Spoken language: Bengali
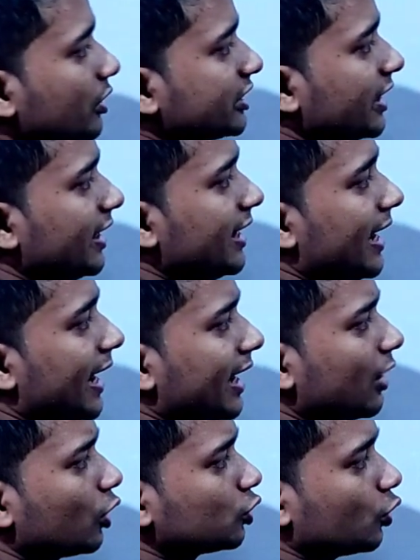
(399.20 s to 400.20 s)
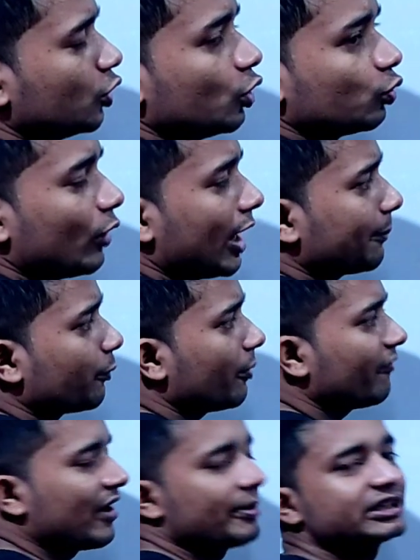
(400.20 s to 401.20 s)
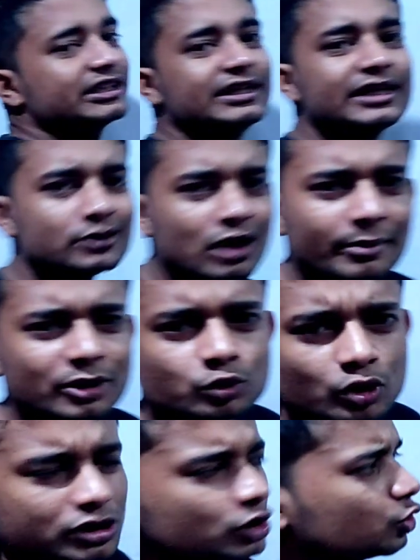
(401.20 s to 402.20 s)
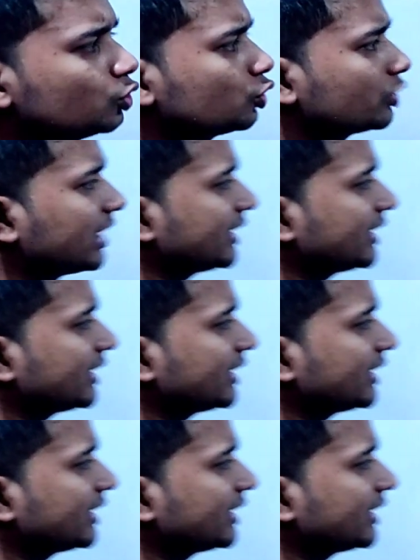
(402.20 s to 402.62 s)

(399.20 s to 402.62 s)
জিরো আছে এখানে কত টুয়েলভ কমা ফাইভ আছে তাহলে আমরা দূরত্বের সূত্র